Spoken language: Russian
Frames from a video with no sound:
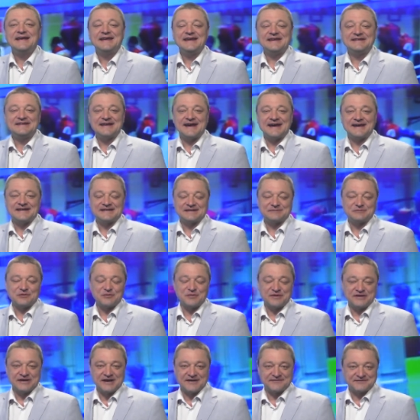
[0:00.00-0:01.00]
И на этом у
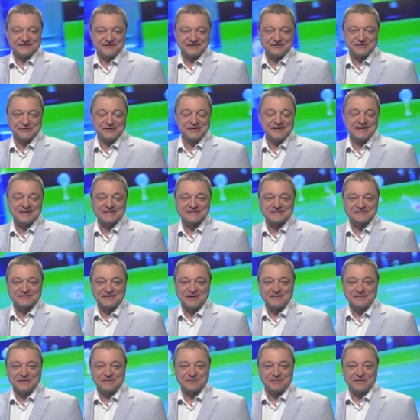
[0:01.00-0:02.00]
меня все. Я с
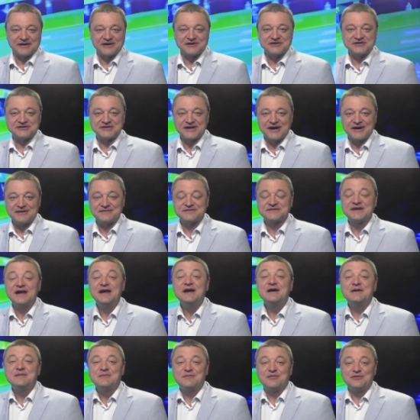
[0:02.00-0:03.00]
вами прощаюсь.
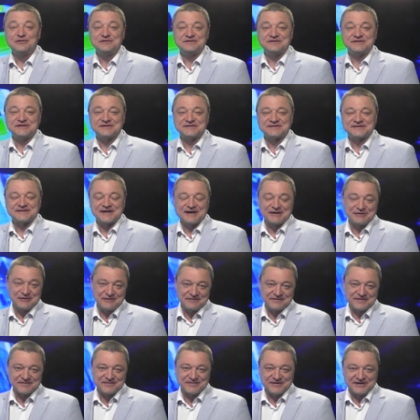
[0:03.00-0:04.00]
Будьте
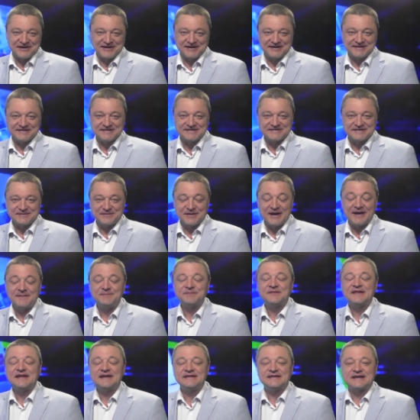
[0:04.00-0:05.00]
здоровы, берегите
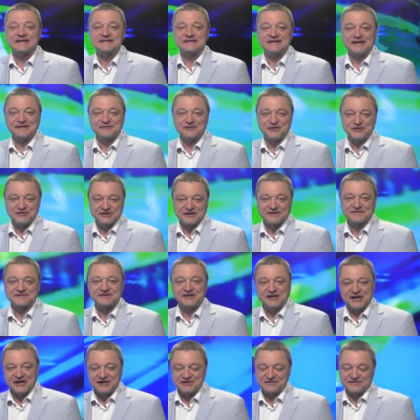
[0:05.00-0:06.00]
себя и до следующих
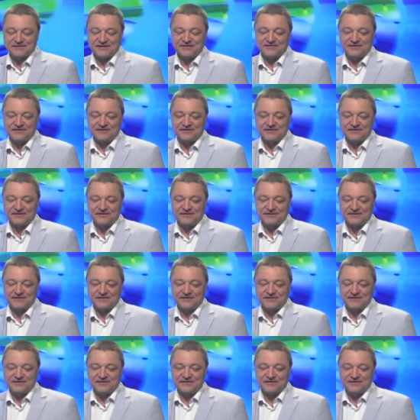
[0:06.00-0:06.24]
встреч в